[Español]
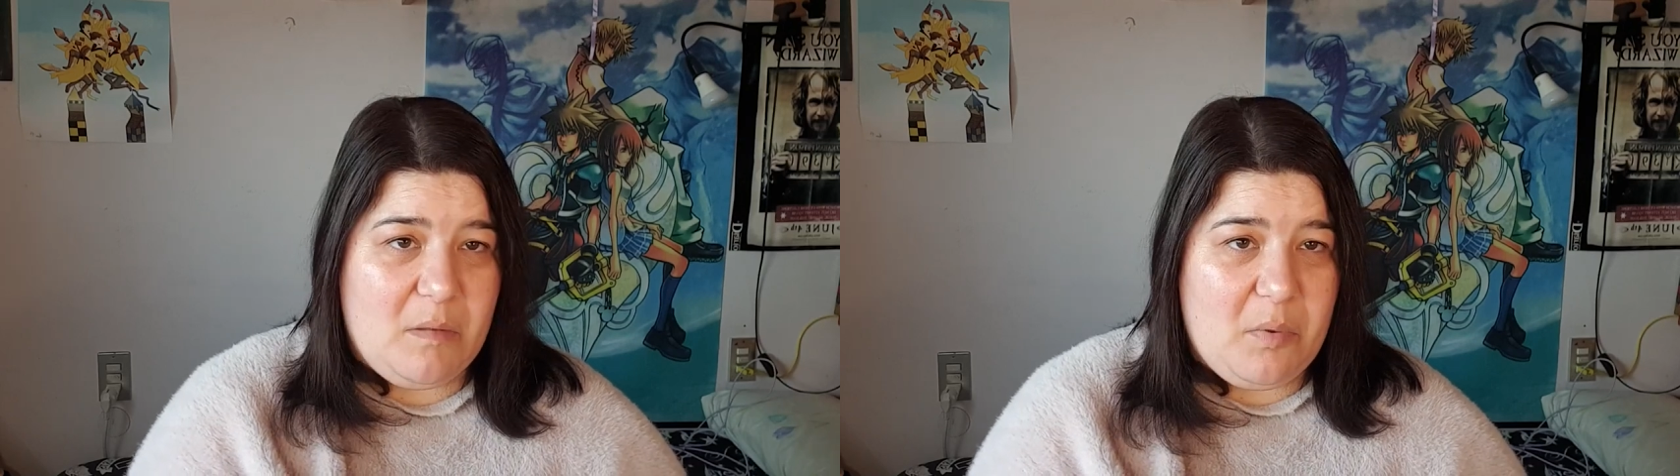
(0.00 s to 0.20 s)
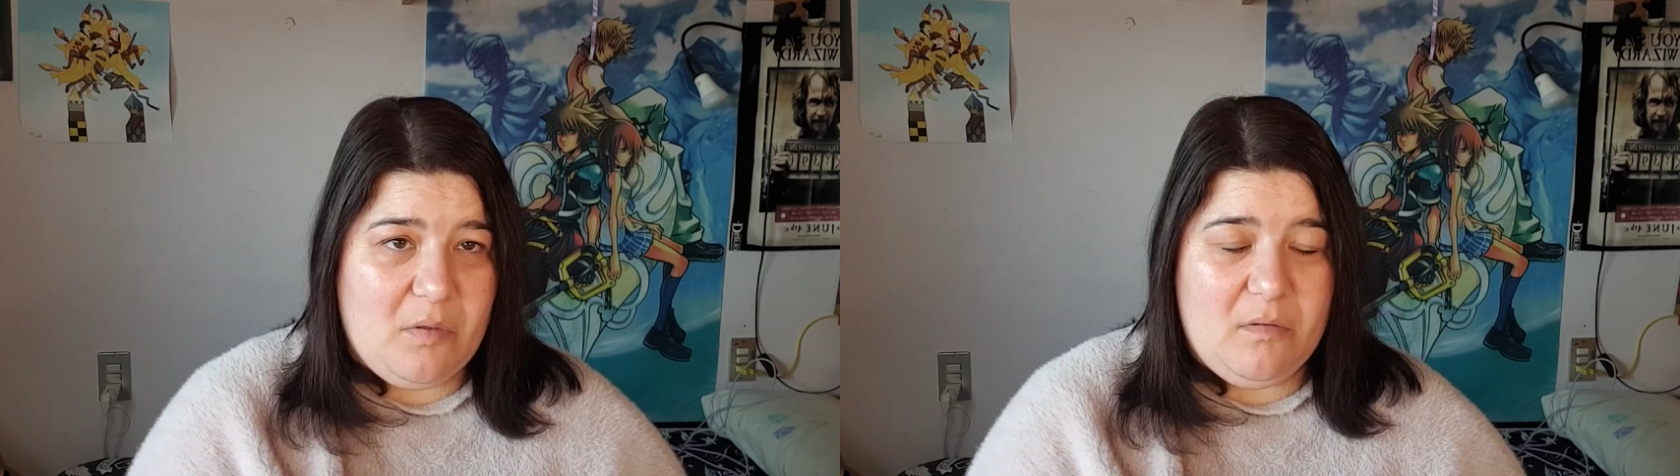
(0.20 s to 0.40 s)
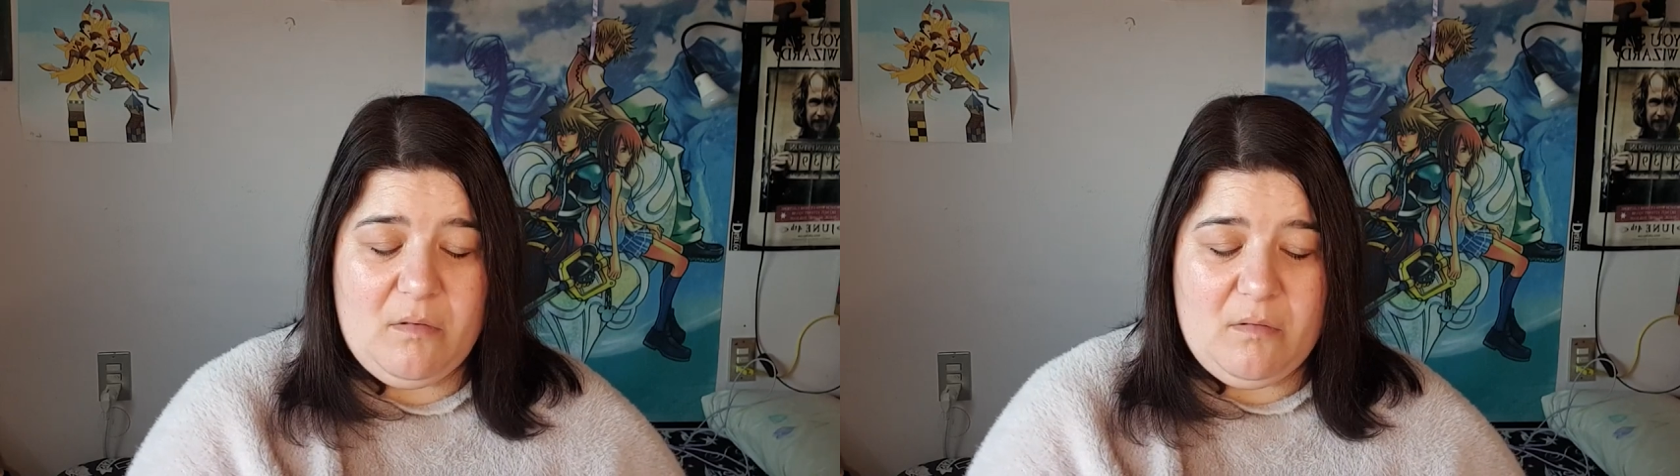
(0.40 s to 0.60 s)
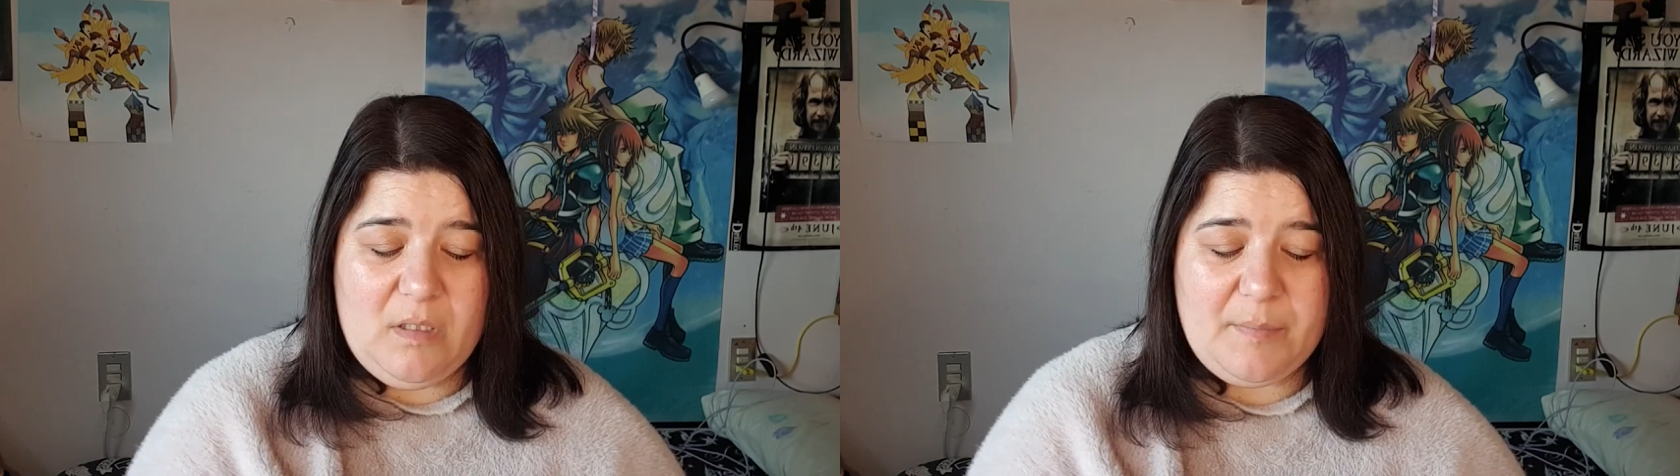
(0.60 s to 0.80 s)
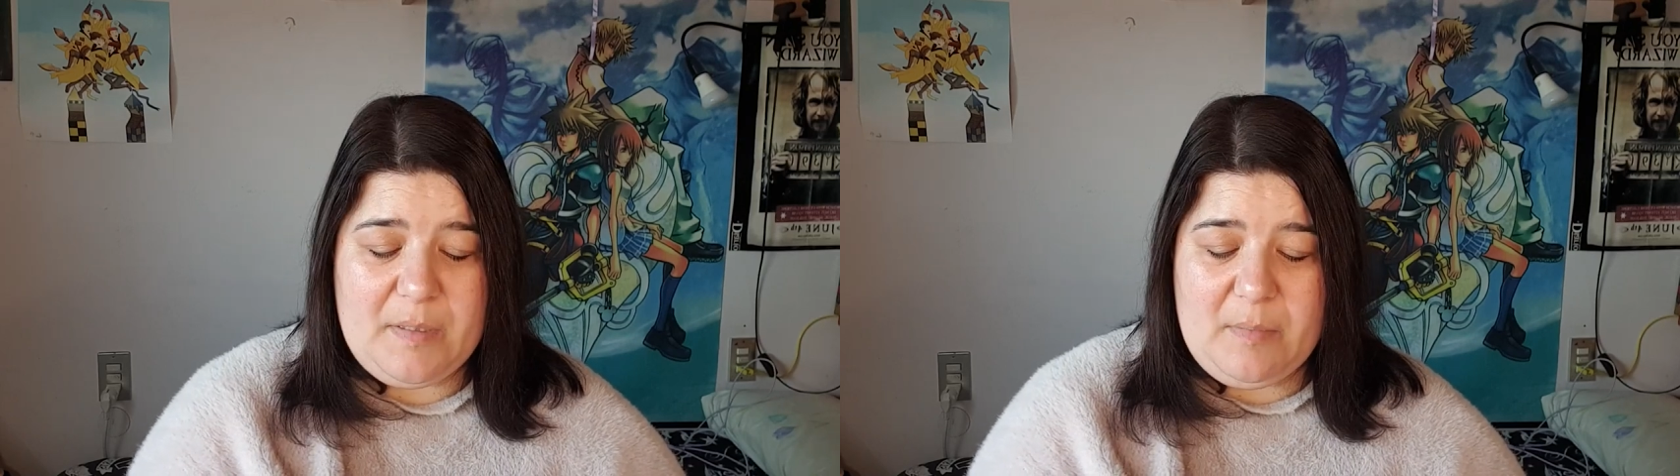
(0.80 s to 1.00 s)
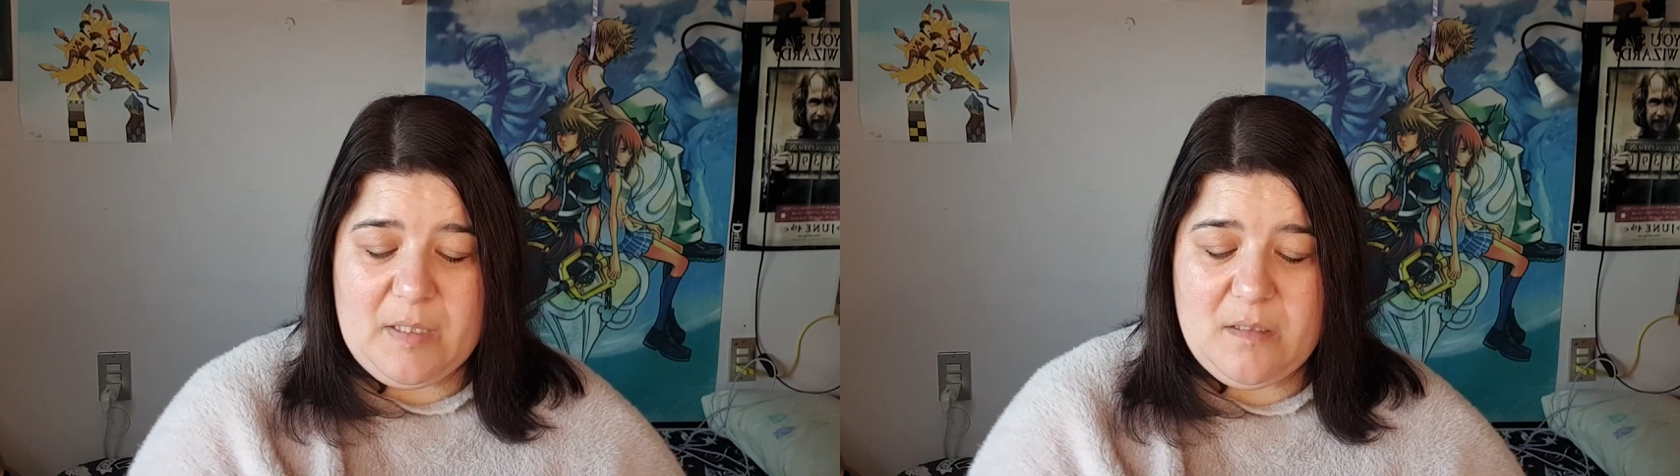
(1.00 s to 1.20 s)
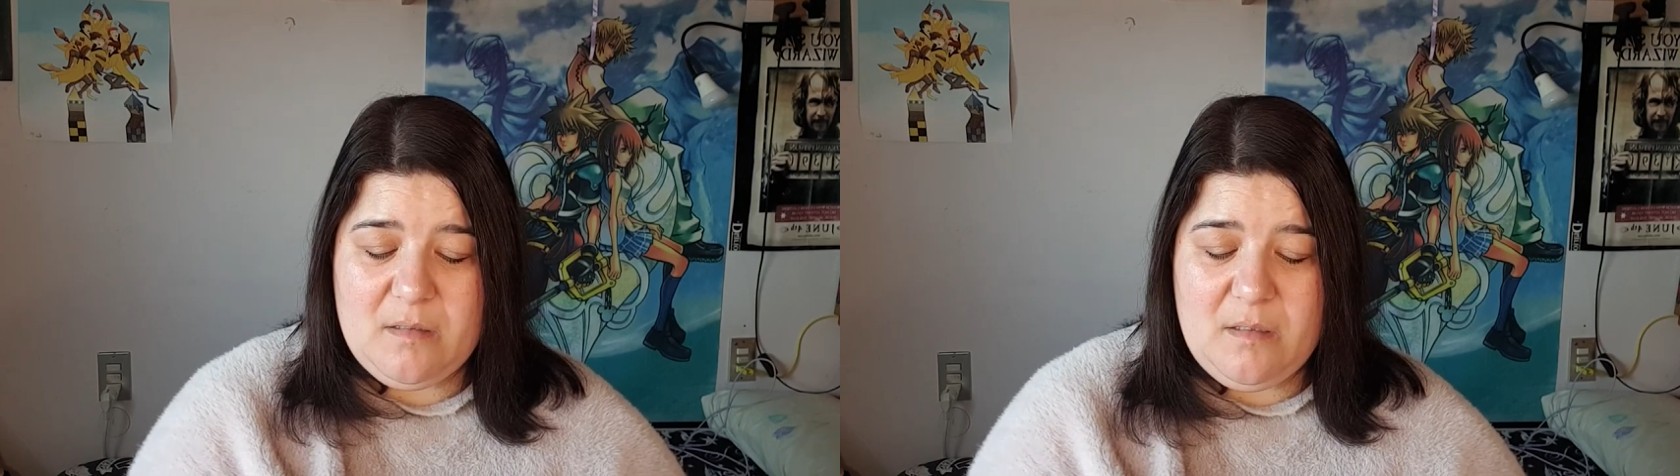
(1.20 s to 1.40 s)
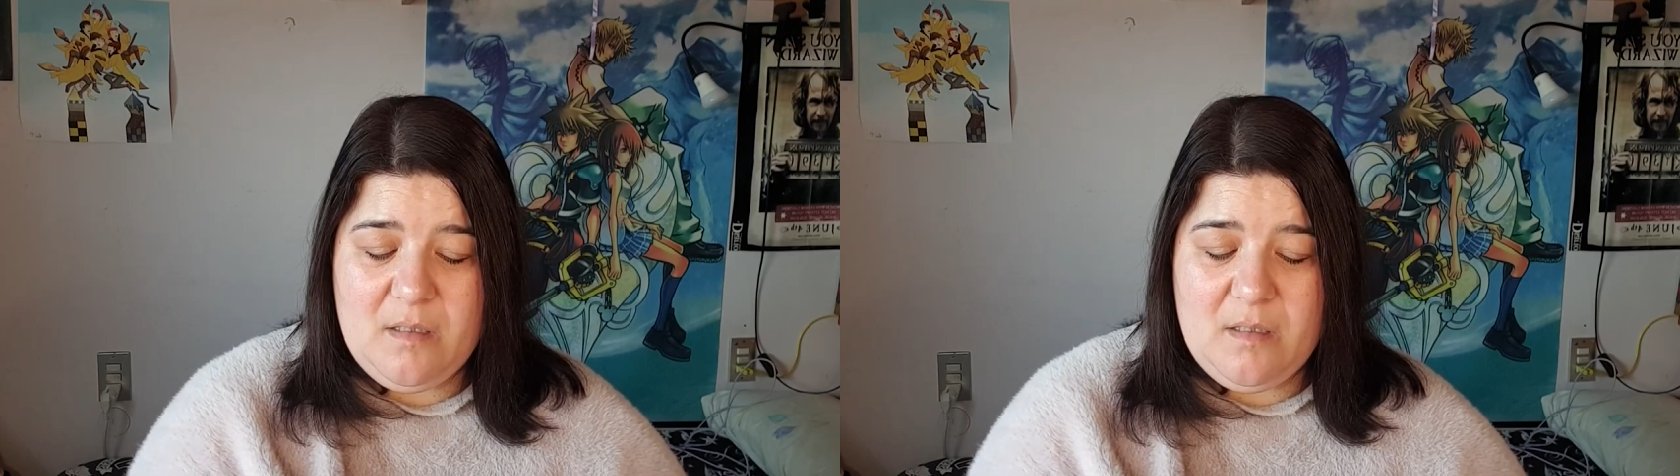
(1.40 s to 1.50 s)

tampoco aspiro más.